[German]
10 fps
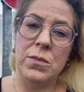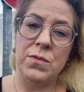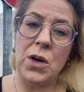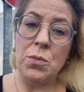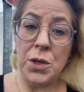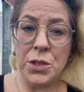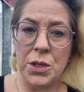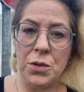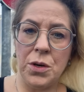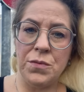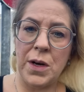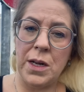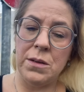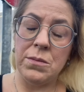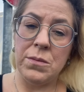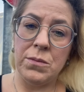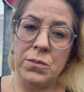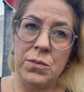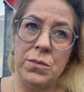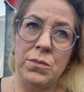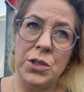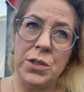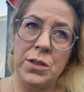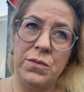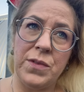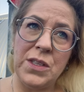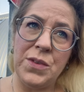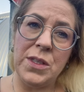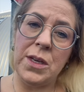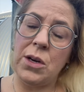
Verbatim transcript: Warum möchtet ihr Neuwahlen? Möchtet, was wisst ihr